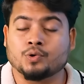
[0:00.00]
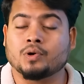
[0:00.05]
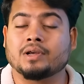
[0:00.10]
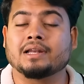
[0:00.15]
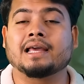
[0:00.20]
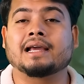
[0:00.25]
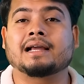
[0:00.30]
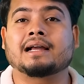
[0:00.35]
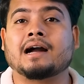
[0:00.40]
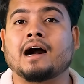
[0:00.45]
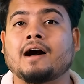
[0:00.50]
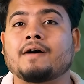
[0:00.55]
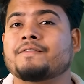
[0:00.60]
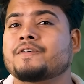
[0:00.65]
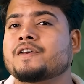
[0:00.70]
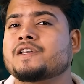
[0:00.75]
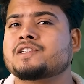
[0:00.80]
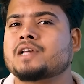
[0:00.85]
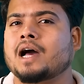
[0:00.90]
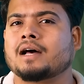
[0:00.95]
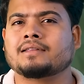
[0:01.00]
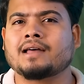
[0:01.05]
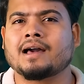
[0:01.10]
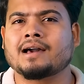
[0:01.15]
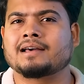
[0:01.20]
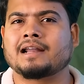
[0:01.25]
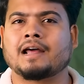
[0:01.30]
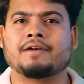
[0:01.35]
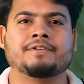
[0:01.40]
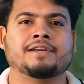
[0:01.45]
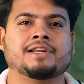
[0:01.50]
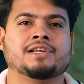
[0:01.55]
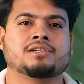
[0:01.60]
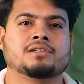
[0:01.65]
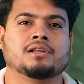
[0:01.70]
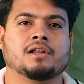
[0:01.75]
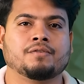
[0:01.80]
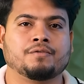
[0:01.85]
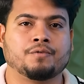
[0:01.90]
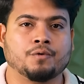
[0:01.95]
जो इन्हें काफी ज्यादा
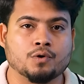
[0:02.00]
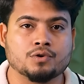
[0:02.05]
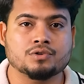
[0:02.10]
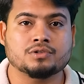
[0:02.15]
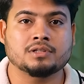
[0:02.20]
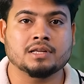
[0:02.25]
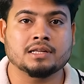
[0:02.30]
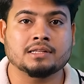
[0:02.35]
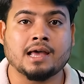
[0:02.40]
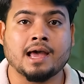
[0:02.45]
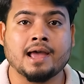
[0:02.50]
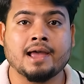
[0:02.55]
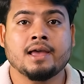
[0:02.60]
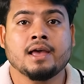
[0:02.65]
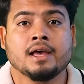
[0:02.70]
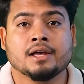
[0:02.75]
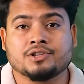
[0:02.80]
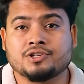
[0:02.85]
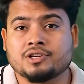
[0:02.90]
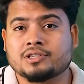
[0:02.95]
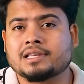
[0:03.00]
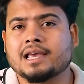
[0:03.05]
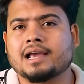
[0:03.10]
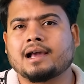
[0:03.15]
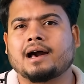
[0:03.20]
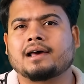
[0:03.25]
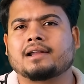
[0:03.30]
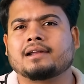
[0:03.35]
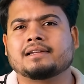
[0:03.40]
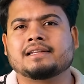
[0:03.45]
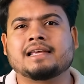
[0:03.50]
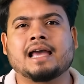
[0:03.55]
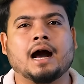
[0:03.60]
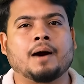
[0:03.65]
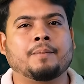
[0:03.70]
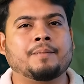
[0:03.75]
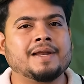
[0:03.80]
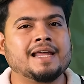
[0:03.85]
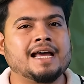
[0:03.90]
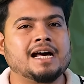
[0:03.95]
ग्रेविटेशनल फोर्स देता है जिसके कारण ये
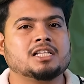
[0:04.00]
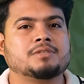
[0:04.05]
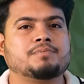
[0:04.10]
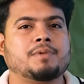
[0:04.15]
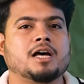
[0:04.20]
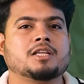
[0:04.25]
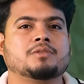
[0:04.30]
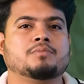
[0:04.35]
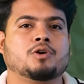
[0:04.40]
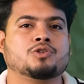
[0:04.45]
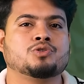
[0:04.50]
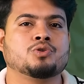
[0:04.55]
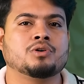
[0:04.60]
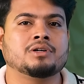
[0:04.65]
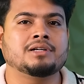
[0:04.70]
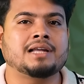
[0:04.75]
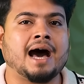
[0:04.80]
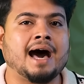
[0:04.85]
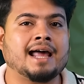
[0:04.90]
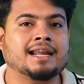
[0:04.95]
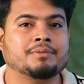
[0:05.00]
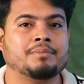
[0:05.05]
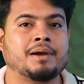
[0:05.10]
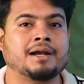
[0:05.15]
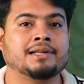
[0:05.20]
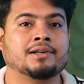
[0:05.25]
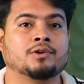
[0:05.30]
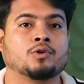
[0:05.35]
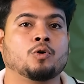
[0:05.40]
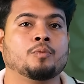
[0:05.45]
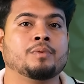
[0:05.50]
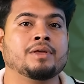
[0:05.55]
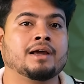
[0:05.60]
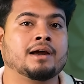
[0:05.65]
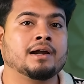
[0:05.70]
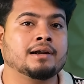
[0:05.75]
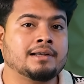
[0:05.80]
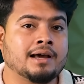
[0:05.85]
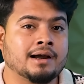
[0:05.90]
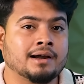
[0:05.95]
अपने आसपास मौजूद डार्क मैटर को भी
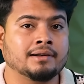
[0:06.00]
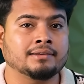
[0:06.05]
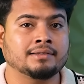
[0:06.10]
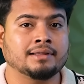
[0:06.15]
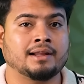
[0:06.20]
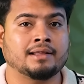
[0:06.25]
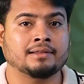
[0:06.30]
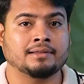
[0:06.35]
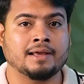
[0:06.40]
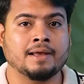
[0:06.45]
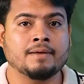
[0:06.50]
इकट्ठा करते रहते